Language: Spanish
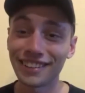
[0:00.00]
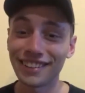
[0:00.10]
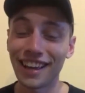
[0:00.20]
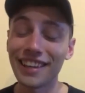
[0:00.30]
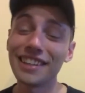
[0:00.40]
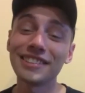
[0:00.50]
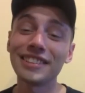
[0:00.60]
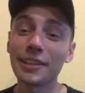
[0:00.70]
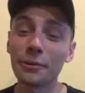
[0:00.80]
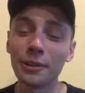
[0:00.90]
Ahí le
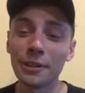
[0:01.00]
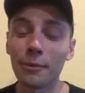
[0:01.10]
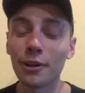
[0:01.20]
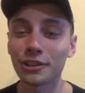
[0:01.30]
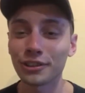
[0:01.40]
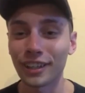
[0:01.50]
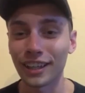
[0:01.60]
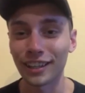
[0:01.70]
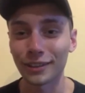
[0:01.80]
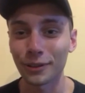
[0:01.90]
hiciste bullying vos
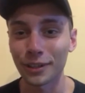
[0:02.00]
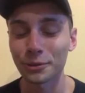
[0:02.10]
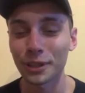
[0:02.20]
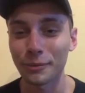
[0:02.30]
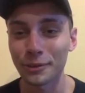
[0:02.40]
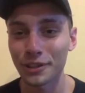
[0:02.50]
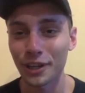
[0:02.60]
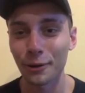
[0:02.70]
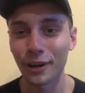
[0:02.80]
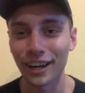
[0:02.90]
a, tus amigos de
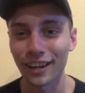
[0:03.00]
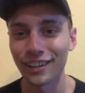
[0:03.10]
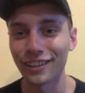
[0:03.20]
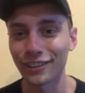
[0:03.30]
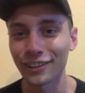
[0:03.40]
boca. No,